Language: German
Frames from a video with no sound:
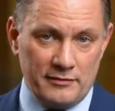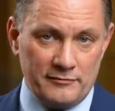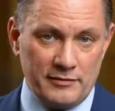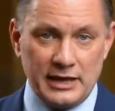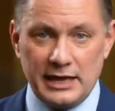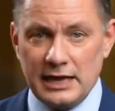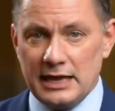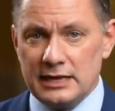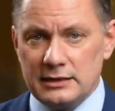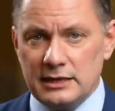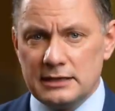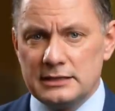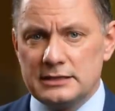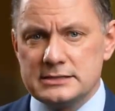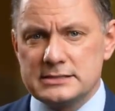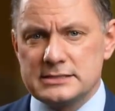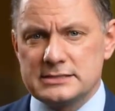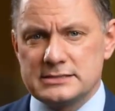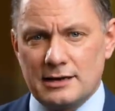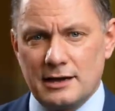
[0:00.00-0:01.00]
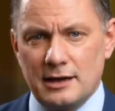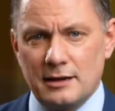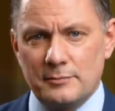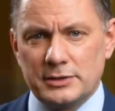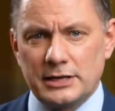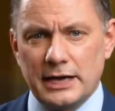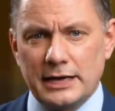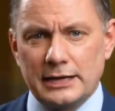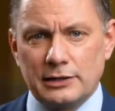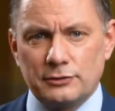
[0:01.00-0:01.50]
Wir gehen in dieses Jahr
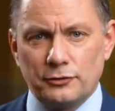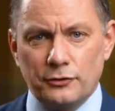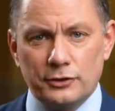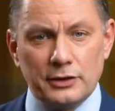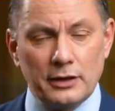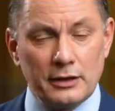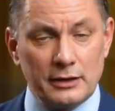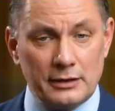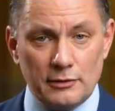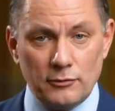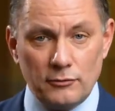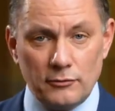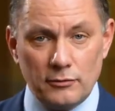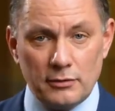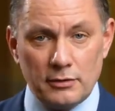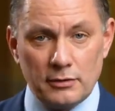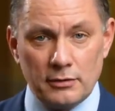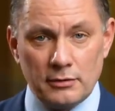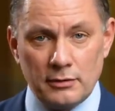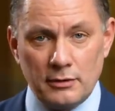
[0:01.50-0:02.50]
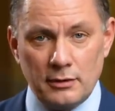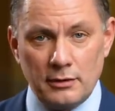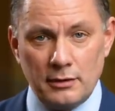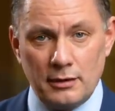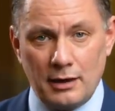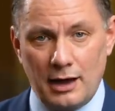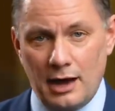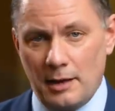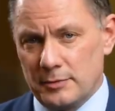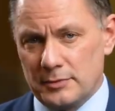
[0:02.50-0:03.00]
mit einer neuen Regierung,
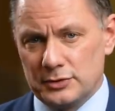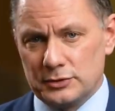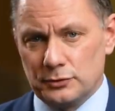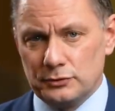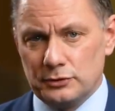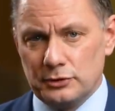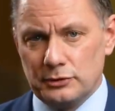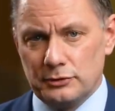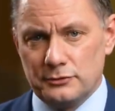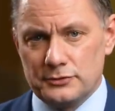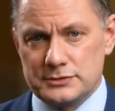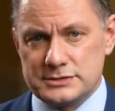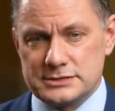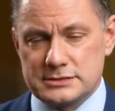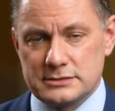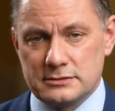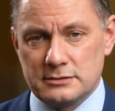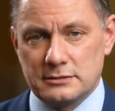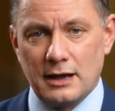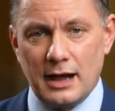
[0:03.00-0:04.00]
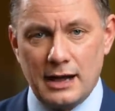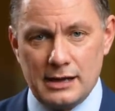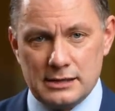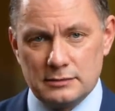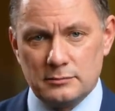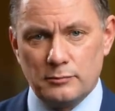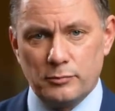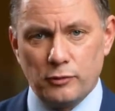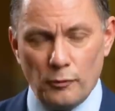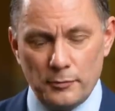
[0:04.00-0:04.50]
aber mit ungelösten
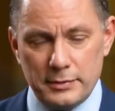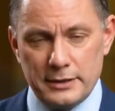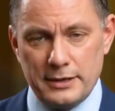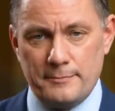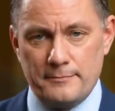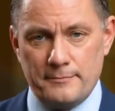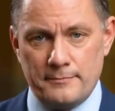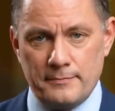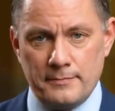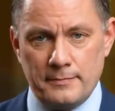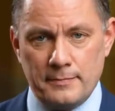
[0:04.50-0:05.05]
alten Problemen.